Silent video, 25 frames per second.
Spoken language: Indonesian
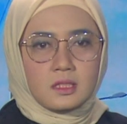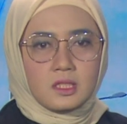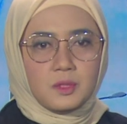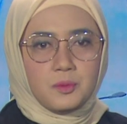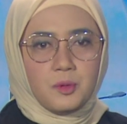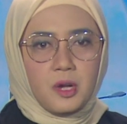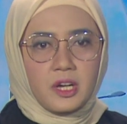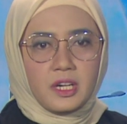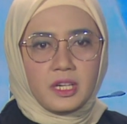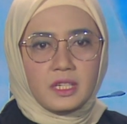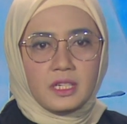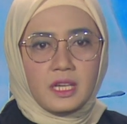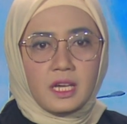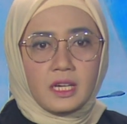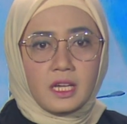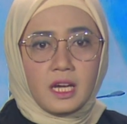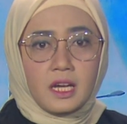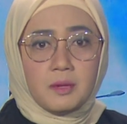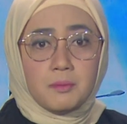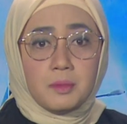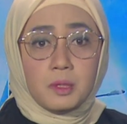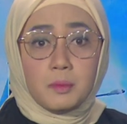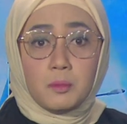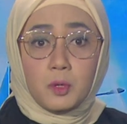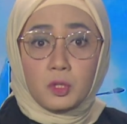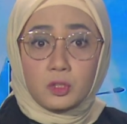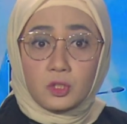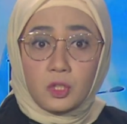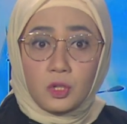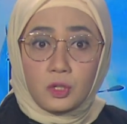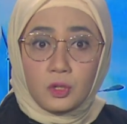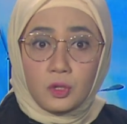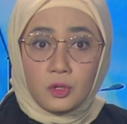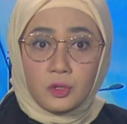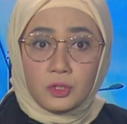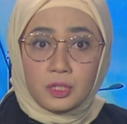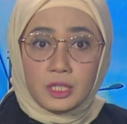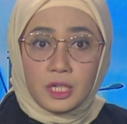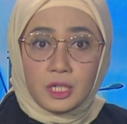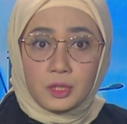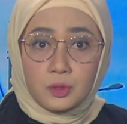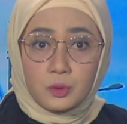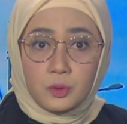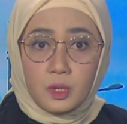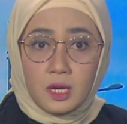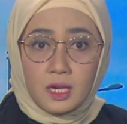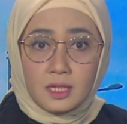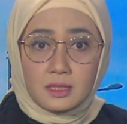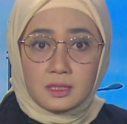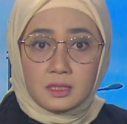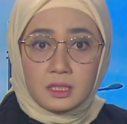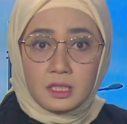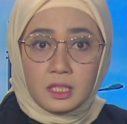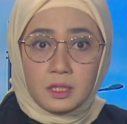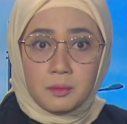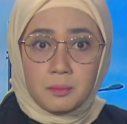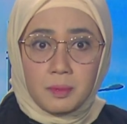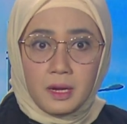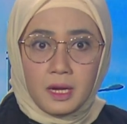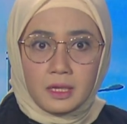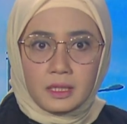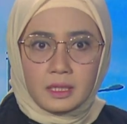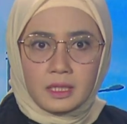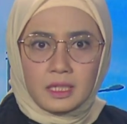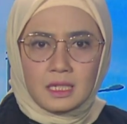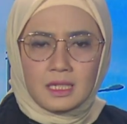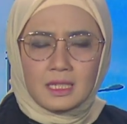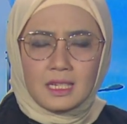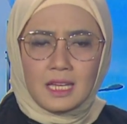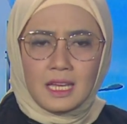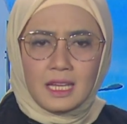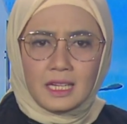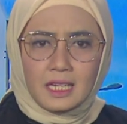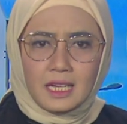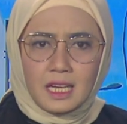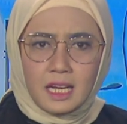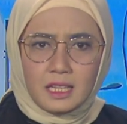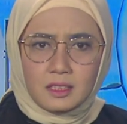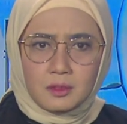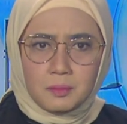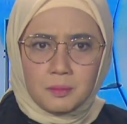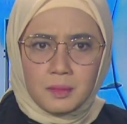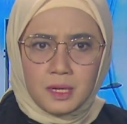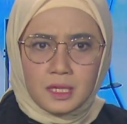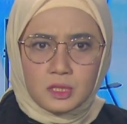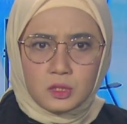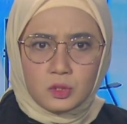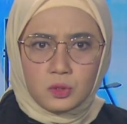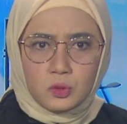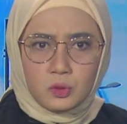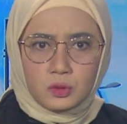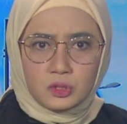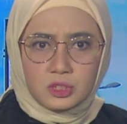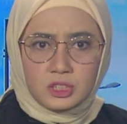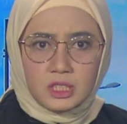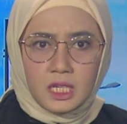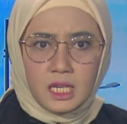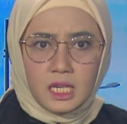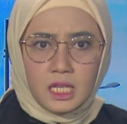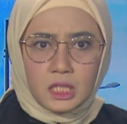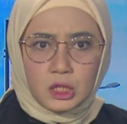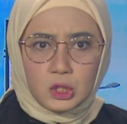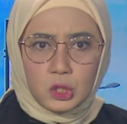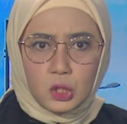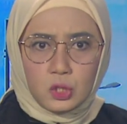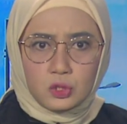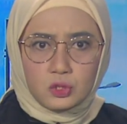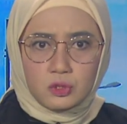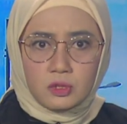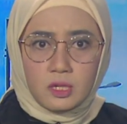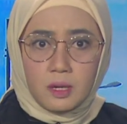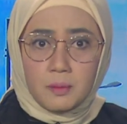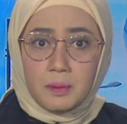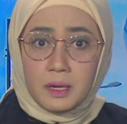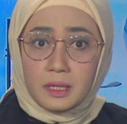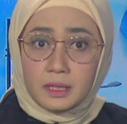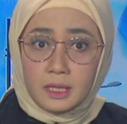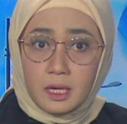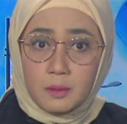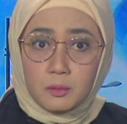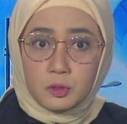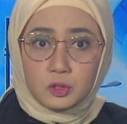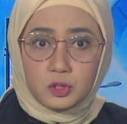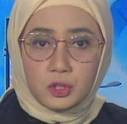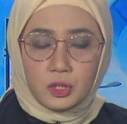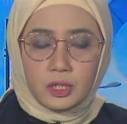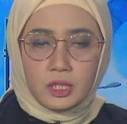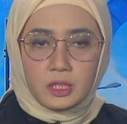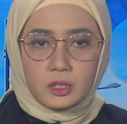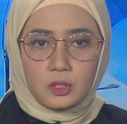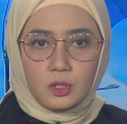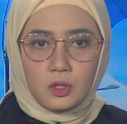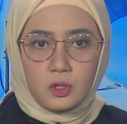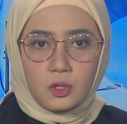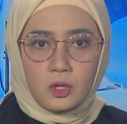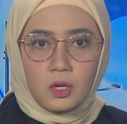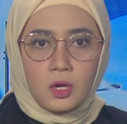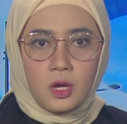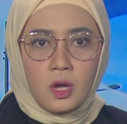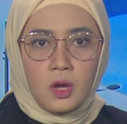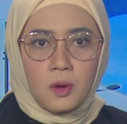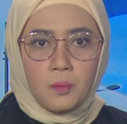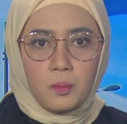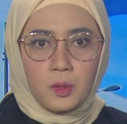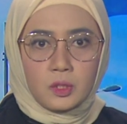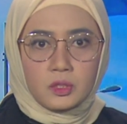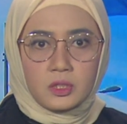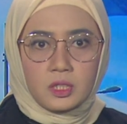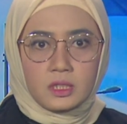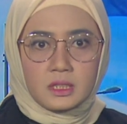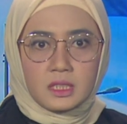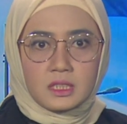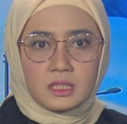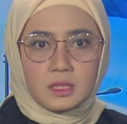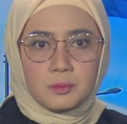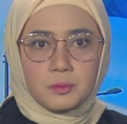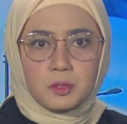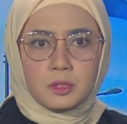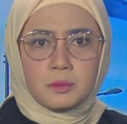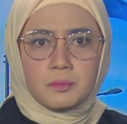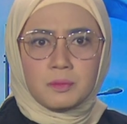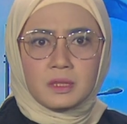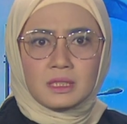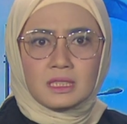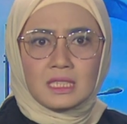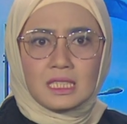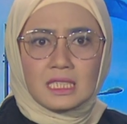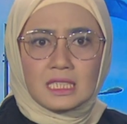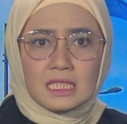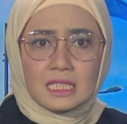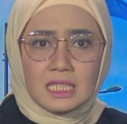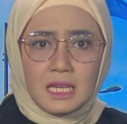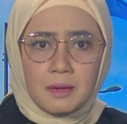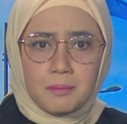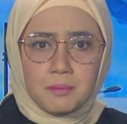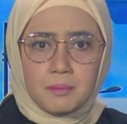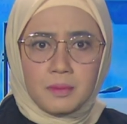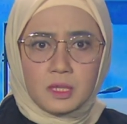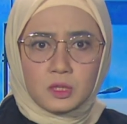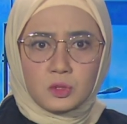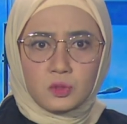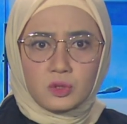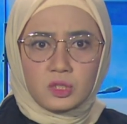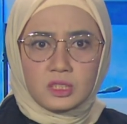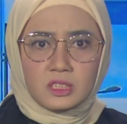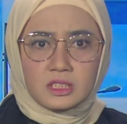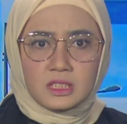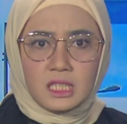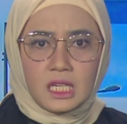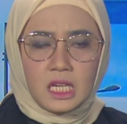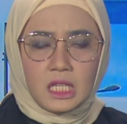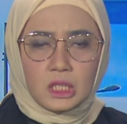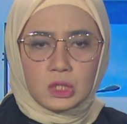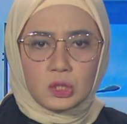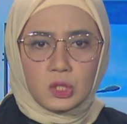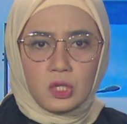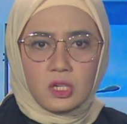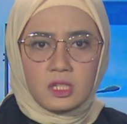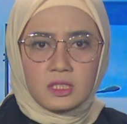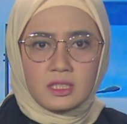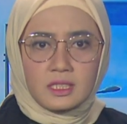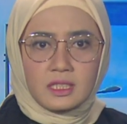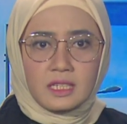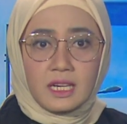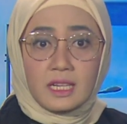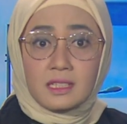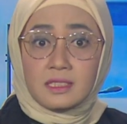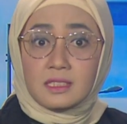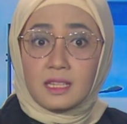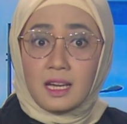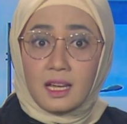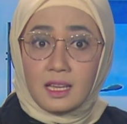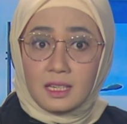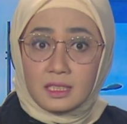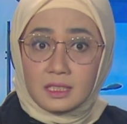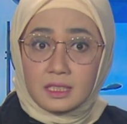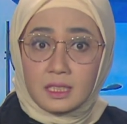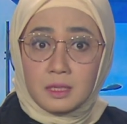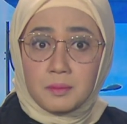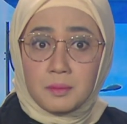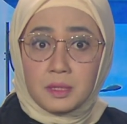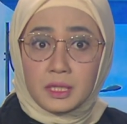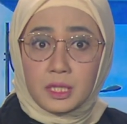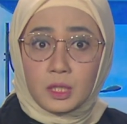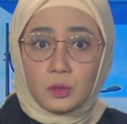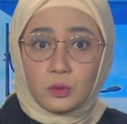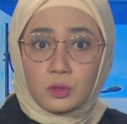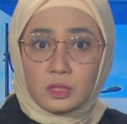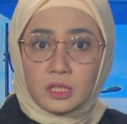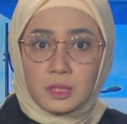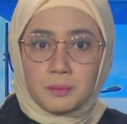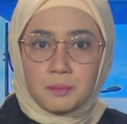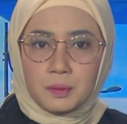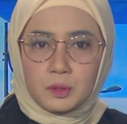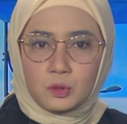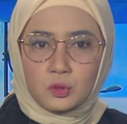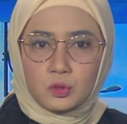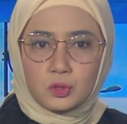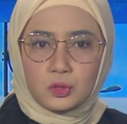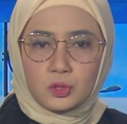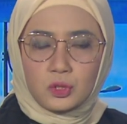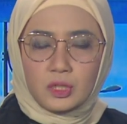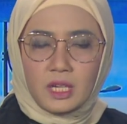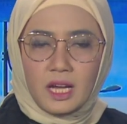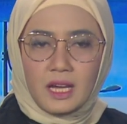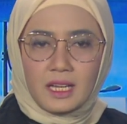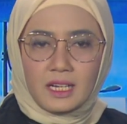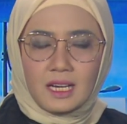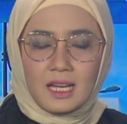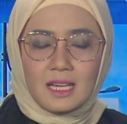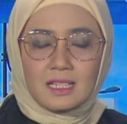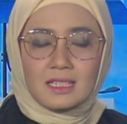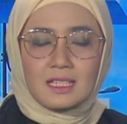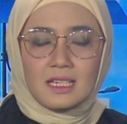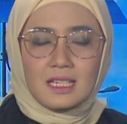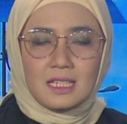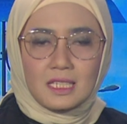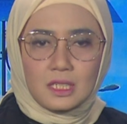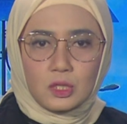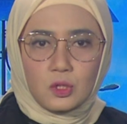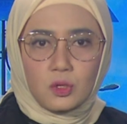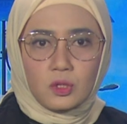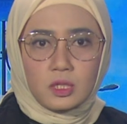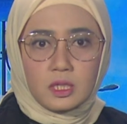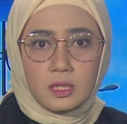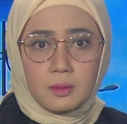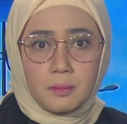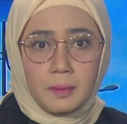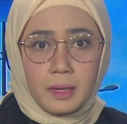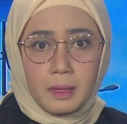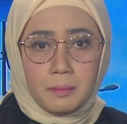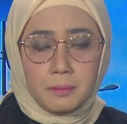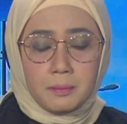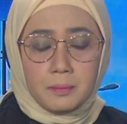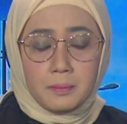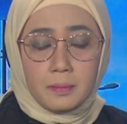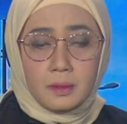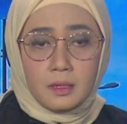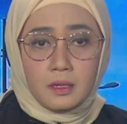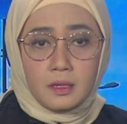Sebuah kendaraan bermotor roda 2 Senin pagi nekat masuk jalan tol Surabaya Mojokerto. Motor tersebut menyelinap masuk ke jalan tol dengan dalih mengikuti petunjuk arah dari Google Map.